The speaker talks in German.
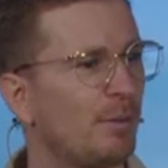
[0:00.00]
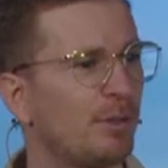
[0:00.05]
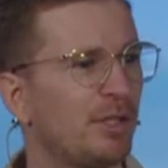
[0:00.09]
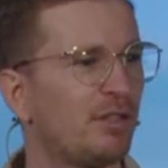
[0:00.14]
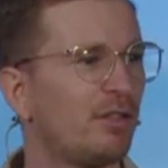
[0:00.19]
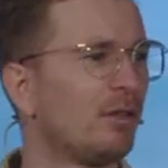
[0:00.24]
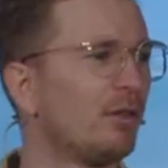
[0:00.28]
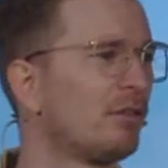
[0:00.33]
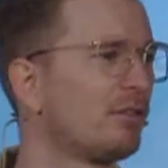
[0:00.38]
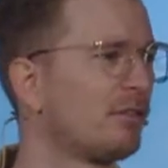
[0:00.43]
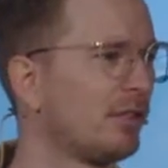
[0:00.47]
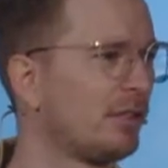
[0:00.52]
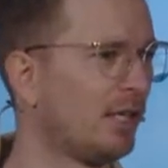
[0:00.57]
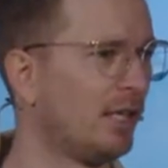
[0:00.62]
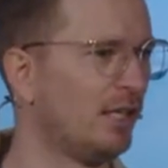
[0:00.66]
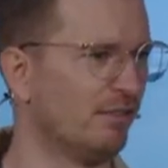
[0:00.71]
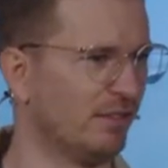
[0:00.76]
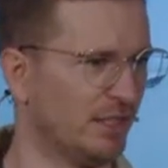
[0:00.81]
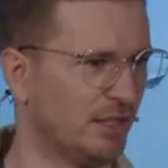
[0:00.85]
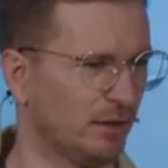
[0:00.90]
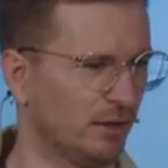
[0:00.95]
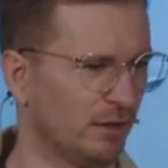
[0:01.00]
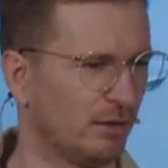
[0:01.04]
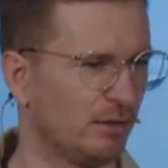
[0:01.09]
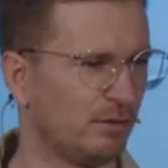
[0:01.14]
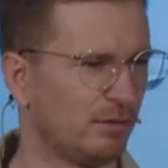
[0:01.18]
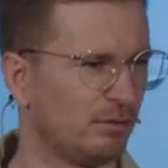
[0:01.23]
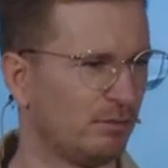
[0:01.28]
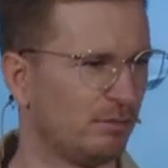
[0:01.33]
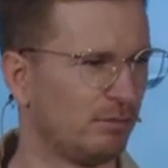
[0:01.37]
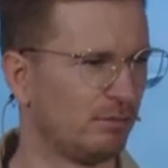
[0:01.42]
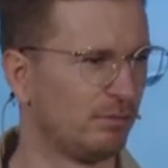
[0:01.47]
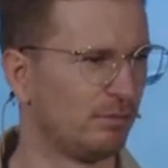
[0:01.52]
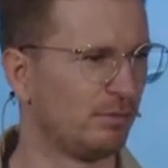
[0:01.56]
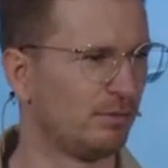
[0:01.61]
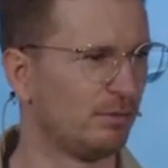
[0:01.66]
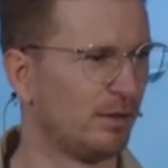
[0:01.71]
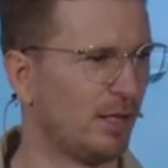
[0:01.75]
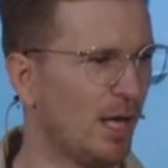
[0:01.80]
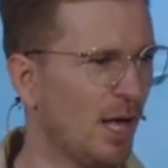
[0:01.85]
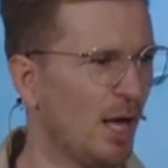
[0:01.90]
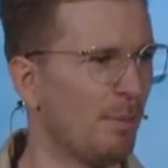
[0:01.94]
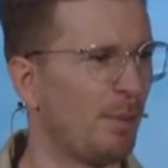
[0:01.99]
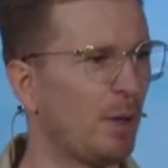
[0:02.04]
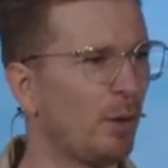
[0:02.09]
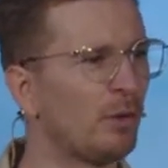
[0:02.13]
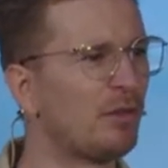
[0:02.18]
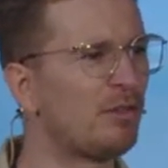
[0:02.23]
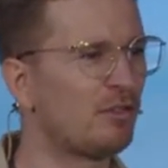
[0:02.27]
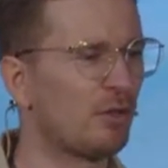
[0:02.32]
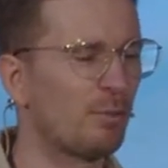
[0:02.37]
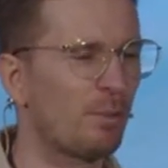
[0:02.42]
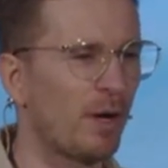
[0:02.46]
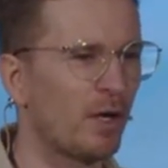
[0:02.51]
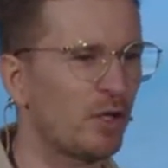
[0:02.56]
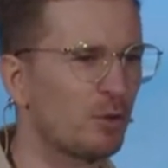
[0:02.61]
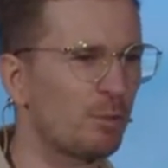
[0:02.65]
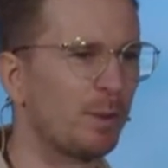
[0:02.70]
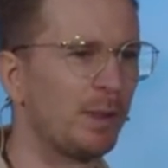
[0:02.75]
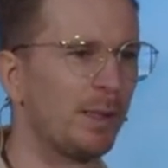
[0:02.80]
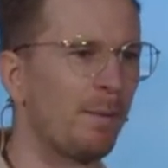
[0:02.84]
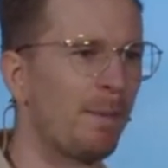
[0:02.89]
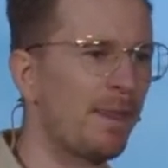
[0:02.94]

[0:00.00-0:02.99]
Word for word: die sind uns total wichtig. Bei uns zum Beispiel,